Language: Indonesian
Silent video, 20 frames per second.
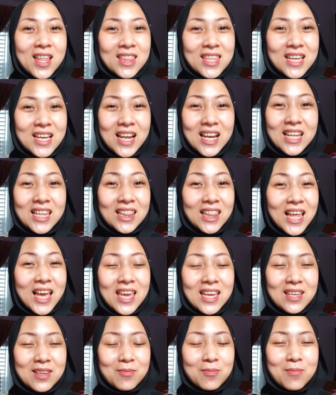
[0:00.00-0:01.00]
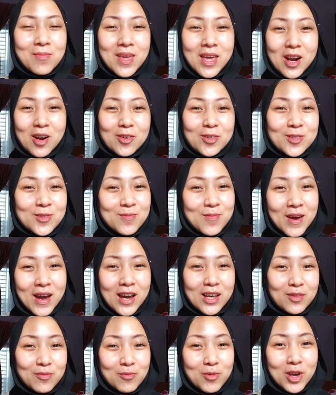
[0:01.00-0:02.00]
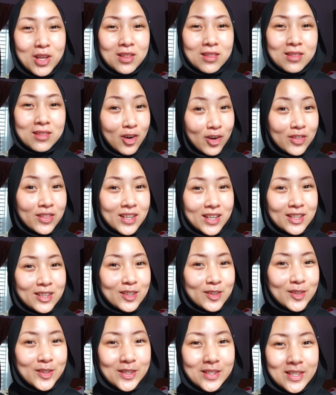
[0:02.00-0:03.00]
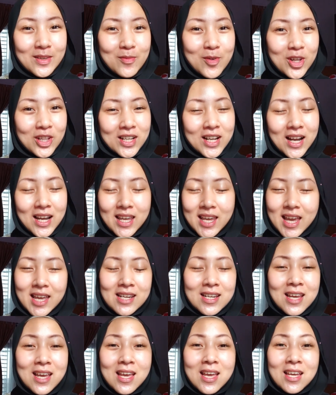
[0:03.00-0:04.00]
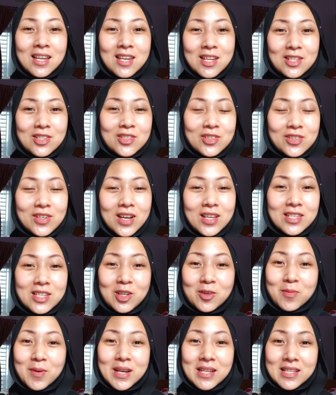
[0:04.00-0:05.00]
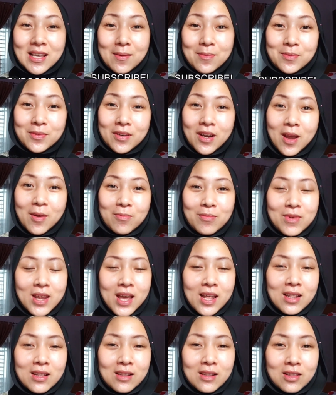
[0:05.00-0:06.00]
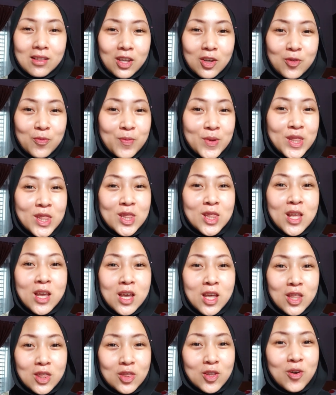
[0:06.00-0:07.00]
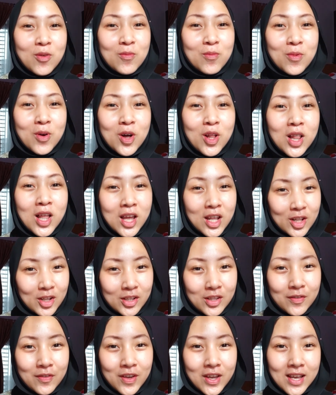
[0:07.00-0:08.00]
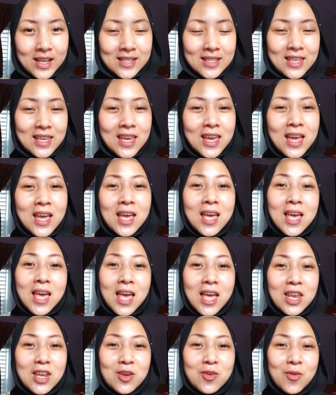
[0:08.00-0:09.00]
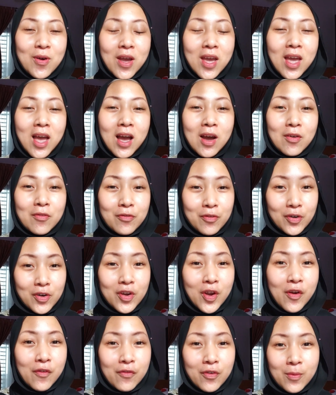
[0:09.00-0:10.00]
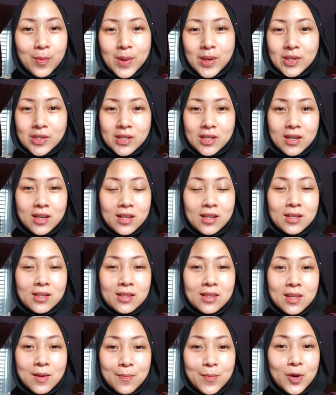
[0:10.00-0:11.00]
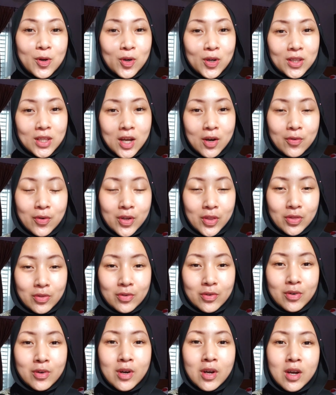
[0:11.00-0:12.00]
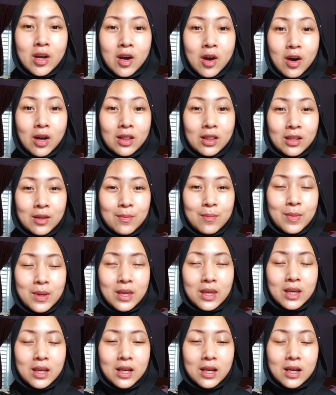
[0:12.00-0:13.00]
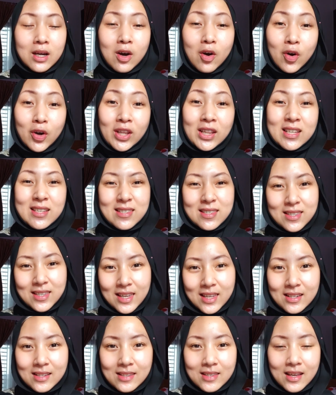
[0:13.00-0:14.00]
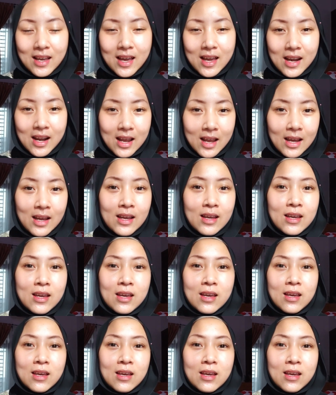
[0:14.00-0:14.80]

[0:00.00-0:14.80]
tinggalin like biar aku semangat buat konten terus nih buat kalian dan juga jangan lupa di subscribe dan hidupin tombol notifikasi anyway for your information, tipe kulit aku itu lebih ke oily skin sekarang.